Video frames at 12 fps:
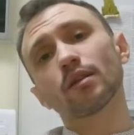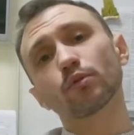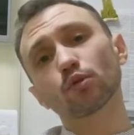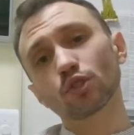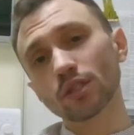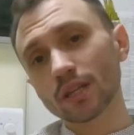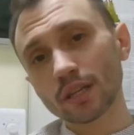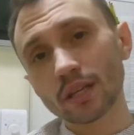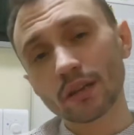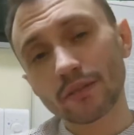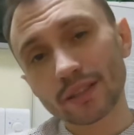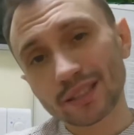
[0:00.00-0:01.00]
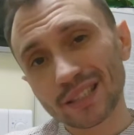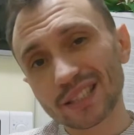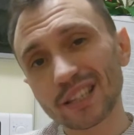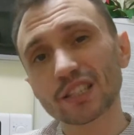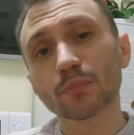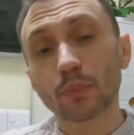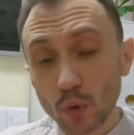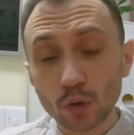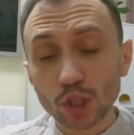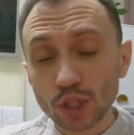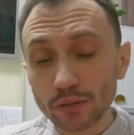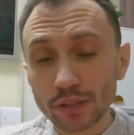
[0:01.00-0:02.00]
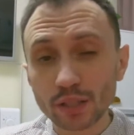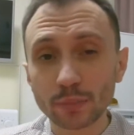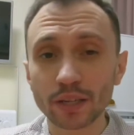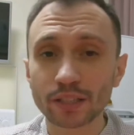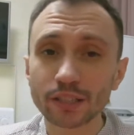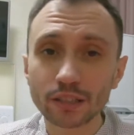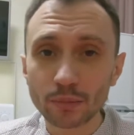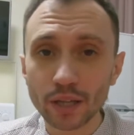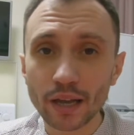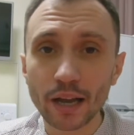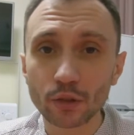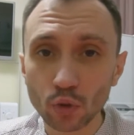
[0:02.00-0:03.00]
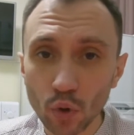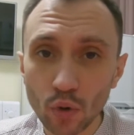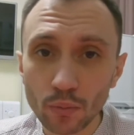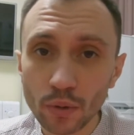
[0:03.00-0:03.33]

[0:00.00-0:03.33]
обсуждения невеста, среди прочего, спросила меня о том,